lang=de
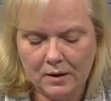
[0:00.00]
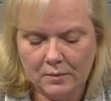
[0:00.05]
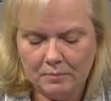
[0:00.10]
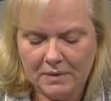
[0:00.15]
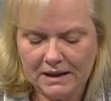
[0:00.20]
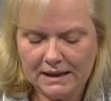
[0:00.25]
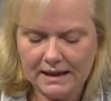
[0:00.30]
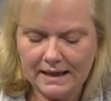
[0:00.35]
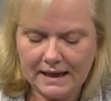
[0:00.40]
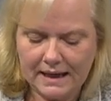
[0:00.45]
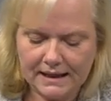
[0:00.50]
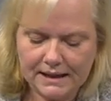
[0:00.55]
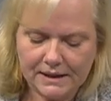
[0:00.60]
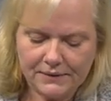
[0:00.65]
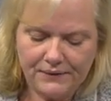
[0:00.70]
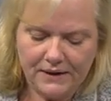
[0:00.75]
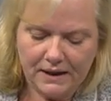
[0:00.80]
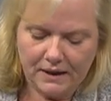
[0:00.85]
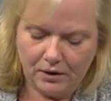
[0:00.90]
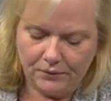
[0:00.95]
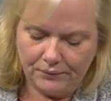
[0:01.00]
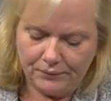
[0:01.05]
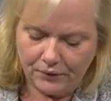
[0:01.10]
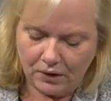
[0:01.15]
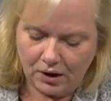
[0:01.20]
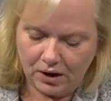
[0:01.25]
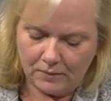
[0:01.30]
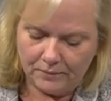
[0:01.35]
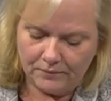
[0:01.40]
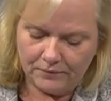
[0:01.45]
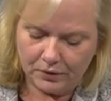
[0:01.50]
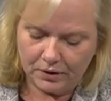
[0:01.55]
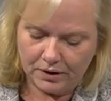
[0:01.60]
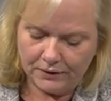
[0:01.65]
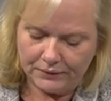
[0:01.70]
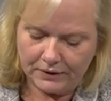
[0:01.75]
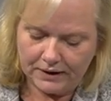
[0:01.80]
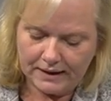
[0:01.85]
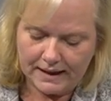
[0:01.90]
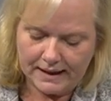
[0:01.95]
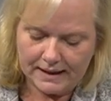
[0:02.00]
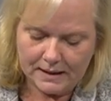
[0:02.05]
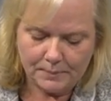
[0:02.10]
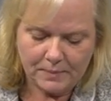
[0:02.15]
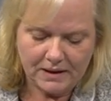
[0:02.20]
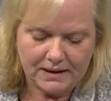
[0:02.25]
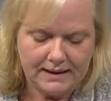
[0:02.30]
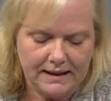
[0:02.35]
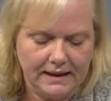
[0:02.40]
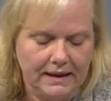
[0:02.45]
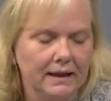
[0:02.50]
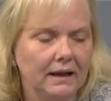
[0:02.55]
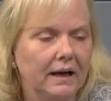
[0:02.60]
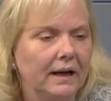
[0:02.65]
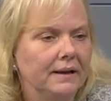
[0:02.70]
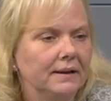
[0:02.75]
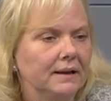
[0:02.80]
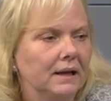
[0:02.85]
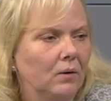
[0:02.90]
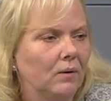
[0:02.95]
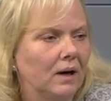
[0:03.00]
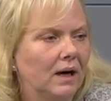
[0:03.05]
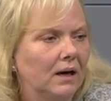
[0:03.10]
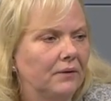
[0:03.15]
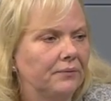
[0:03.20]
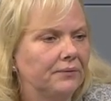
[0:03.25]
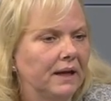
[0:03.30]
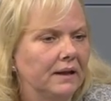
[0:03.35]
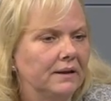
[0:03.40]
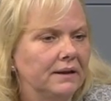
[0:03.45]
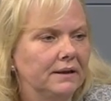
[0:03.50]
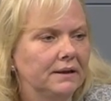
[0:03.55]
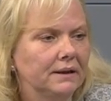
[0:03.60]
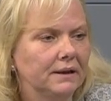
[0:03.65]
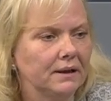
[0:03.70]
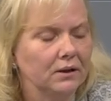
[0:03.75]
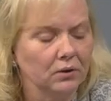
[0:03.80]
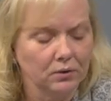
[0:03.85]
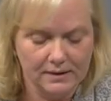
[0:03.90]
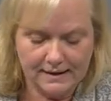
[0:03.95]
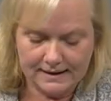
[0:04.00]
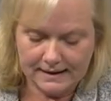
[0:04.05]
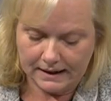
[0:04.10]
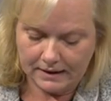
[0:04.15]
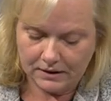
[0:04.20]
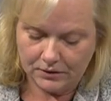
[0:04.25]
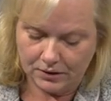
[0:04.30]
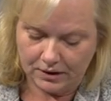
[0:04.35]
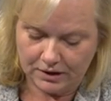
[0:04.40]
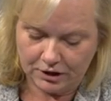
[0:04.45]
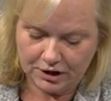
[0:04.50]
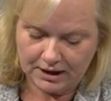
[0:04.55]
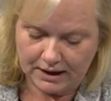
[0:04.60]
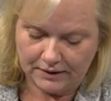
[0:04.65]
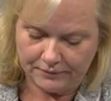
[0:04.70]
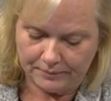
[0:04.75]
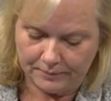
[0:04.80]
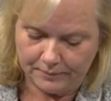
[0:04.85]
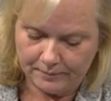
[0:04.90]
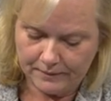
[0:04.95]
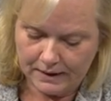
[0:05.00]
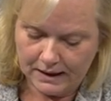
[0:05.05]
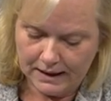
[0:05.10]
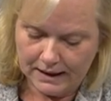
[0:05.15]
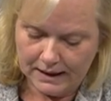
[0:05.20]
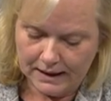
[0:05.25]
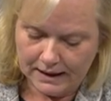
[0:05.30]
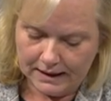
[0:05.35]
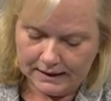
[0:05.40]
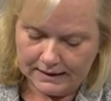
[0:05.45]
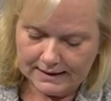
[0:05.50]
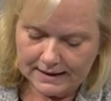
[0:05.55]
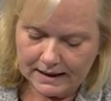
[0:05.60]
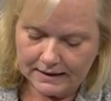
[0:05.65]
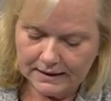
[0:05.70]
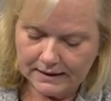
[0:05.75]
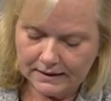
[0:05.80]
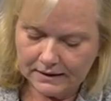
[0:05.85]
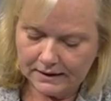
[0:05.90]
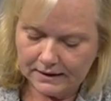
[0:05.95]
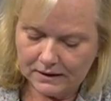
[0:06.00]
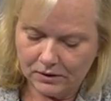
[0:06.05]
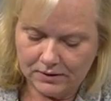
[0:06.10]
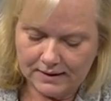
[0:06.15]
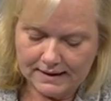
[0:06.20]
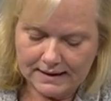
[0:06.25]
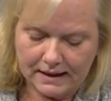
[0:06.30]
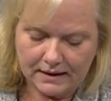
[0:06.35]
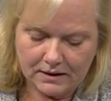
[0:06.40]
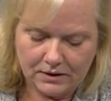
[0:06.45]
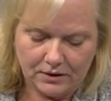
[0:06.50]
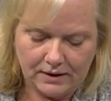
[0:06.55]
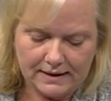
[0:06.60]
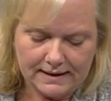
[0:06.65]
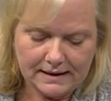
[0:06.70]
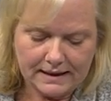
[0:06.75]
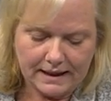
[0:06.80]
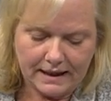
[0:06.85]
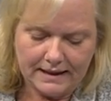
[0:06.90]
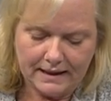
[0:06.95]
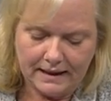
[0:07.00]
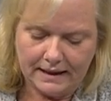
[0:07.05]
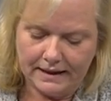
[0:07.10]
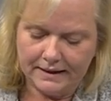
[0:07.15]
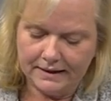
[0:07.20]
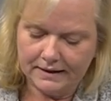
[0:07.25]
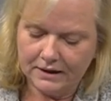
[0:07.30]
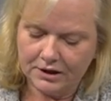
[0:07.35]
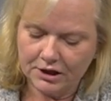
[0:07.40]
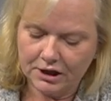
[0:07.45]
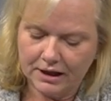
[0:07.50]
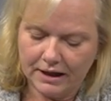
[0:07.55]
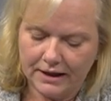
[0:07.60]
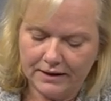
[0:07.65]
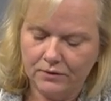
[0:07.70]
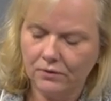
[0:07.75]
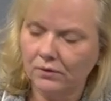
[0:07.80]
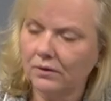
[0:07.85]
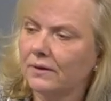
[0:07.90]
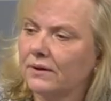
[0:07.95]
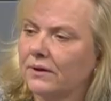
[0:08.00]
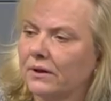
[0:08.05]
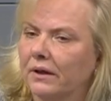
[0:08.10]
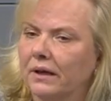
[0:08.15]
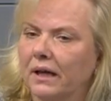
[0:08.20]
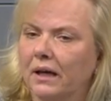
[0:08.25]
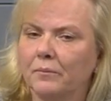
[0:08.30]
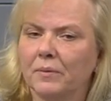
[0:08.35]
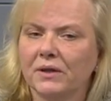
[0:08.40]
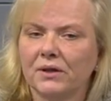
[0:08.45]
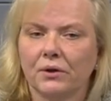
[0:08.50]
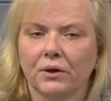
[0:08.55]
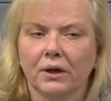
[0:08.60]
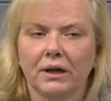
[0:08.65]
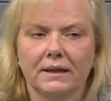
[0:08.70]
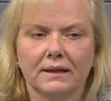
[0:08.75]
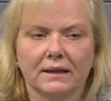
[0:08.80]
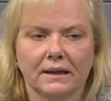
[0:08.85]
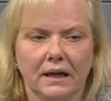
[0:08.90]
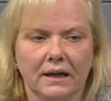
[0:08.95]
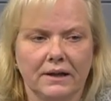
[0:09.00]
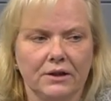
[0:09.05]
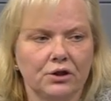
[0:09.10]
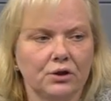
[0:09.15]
Mit den Hartz-IV-Reformen wurde von der SPD ein dauerhafter Niedriglohnsektor geschaffen. Dieser Niedriglohnsektor ist keine Randerscheinung, sondern bis heute ein